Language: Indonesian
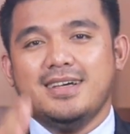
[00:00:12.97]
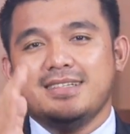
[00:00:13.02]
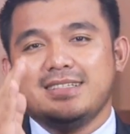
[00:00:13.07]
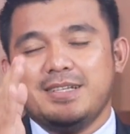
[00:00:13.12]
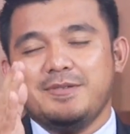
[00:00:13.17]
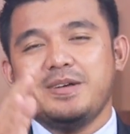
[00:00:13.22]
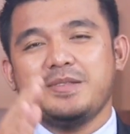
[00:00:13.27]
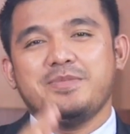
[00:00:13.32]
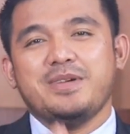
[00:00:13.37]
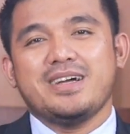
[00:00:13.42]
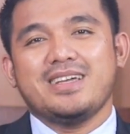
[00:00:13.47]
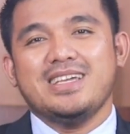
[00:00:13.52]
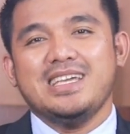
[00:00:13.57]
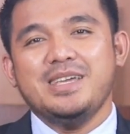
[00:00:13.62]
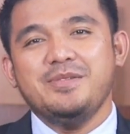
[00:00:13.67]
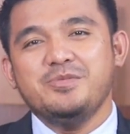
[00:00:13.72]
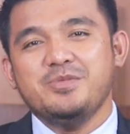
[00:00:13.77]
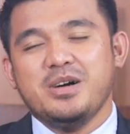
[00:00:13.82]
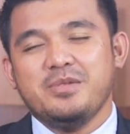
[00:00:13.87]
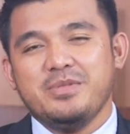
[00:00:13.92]
Selamat
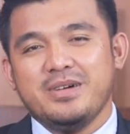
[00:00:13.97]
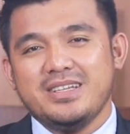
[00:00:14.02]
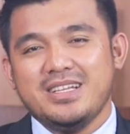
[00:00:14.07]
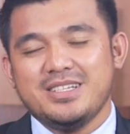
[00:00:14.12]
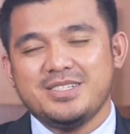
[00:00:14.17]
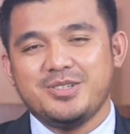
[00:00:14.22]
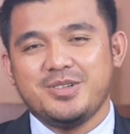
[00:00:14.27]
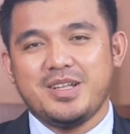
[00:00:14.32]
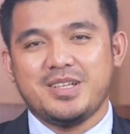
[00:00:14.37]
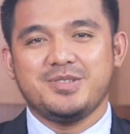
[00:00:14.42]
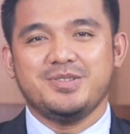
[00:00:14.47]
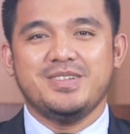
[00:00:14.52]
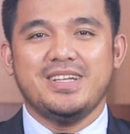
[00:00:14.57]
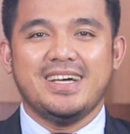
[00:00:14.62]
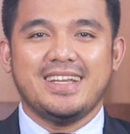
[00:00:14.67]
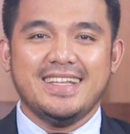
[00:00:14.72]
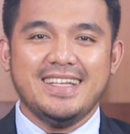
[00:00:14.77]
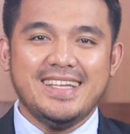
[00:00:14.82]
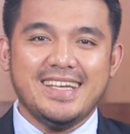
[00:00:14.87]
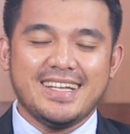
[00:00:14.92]
pagi Bapak dan
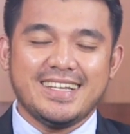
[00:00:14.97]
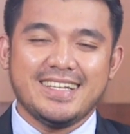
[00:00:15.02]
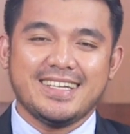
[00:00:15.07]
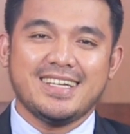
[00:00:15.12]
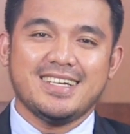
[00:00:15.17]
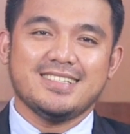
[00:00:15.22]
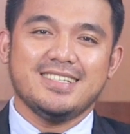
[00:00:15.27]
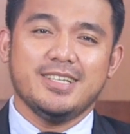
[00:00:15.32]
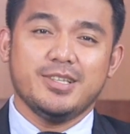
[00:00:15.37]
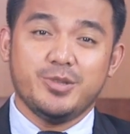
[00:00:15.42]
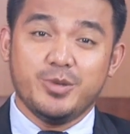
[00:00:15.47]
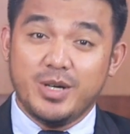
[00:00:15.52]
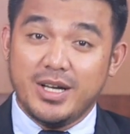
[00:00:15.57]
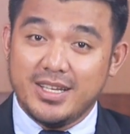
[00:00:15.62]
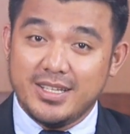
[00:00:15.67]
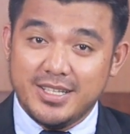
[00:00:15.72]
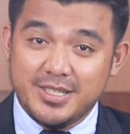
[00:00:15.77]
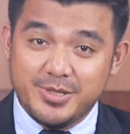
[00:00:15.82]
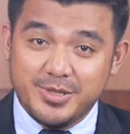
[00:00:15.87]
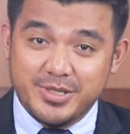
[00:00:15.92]
saudara-saudari yang dikasihi
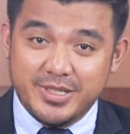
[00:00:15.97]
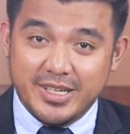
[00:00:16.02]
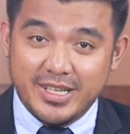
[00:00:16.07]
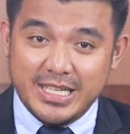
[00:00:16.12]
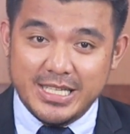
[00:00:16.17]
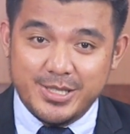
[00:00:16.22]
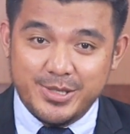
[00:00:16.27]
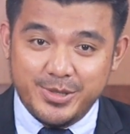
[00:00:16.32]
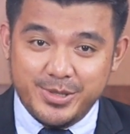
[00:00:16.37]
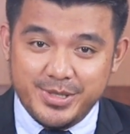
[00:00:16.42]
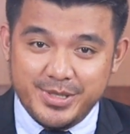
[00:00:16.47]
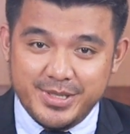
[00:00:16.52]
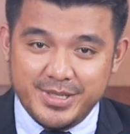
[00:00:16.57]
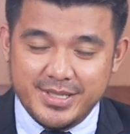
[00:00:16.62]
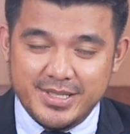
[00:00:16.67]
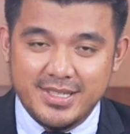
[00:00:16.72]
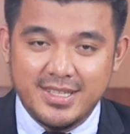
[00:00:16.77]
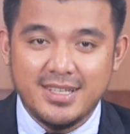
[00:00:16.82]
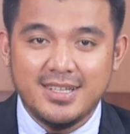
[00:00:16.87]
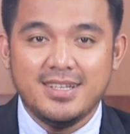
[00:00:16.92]
Tuhan Yesus
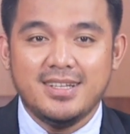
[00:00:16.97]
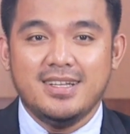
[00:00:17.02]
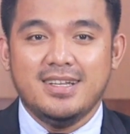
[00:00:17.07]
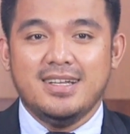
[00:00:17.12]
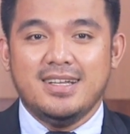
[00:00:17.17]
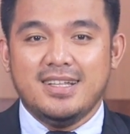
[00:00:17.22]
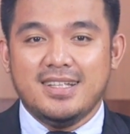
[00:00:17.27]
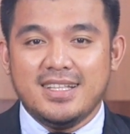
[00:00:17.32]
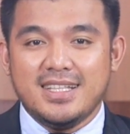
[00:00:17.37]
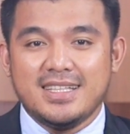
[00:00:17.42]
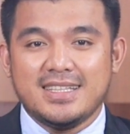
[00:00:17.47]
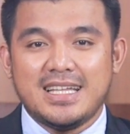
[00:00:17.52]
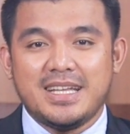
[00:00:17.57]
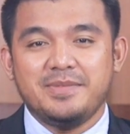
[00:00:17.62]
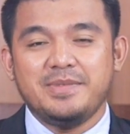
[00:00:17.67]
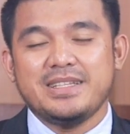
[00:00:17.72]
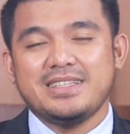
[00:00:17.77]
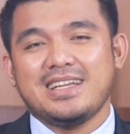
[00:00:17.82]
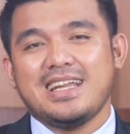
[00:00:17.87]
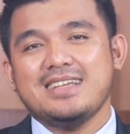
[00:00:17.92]
Kristus.
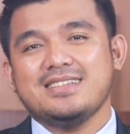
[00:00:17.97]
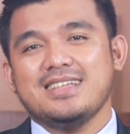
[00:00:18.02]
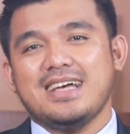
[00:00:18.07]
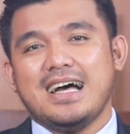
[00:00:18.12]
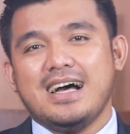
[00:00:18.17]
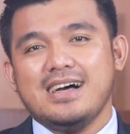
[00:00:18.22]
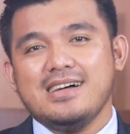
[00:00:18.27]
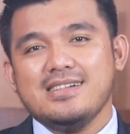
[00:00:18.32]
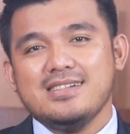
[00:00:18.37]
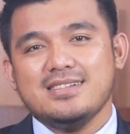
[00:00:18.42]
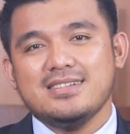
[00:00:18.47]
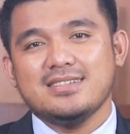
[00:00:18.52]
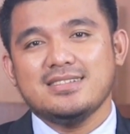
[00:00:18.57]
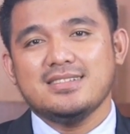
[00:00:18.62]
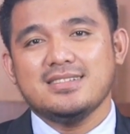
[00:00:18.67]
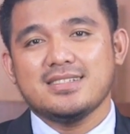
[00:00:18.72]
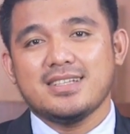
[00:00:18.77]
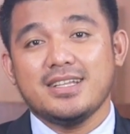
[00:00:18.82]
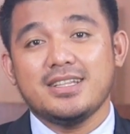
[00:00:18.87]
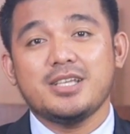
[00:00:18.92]
Tanpa terasa,
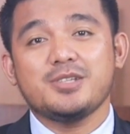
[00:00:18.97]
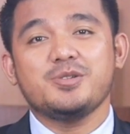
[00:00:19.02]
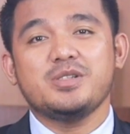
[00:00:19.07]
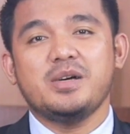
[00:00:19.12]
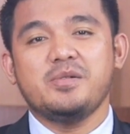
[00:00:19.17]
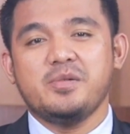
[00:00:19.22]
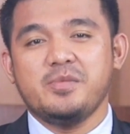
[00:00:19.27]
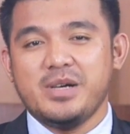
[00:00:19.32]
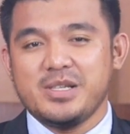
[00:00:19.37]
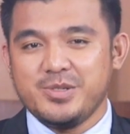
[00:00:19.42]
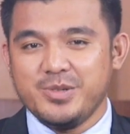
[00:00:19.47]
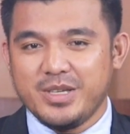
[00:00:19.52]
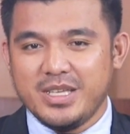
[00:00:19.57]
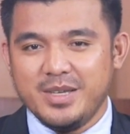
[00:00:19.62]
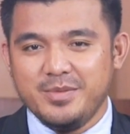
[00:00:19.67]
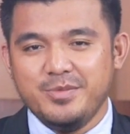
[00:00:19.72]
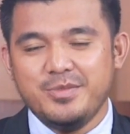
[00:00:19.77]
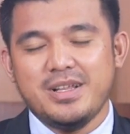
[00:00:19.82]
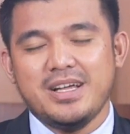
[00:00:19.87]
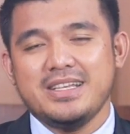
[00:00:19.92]
kita sudah
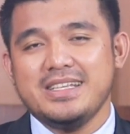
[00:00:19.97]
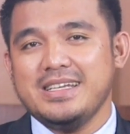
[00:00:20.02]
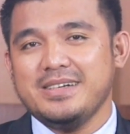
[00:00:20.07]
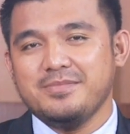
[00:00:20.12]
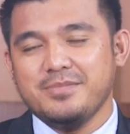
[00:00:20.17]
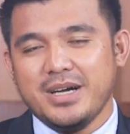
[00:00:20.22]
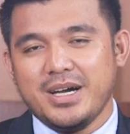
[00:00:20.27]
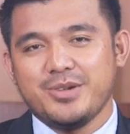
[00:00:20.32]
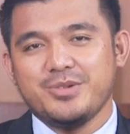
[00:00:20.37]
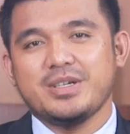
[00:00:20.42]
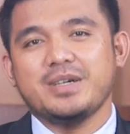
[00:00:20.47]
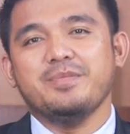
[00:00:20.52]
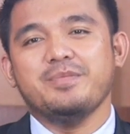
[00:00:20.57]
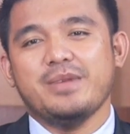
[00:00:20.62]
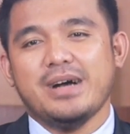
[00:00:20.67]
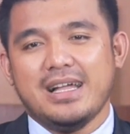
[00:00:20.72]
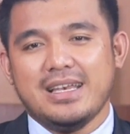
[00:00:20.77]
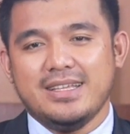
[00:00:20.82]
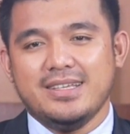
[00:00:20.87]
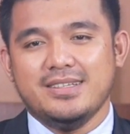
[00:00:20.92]
memasuki bulan yang baru
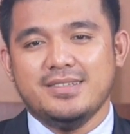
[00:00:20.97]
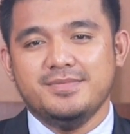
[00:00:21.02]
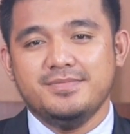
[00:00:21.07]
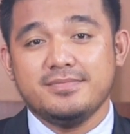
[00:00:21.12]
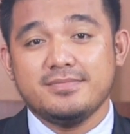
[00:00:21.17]
kembali.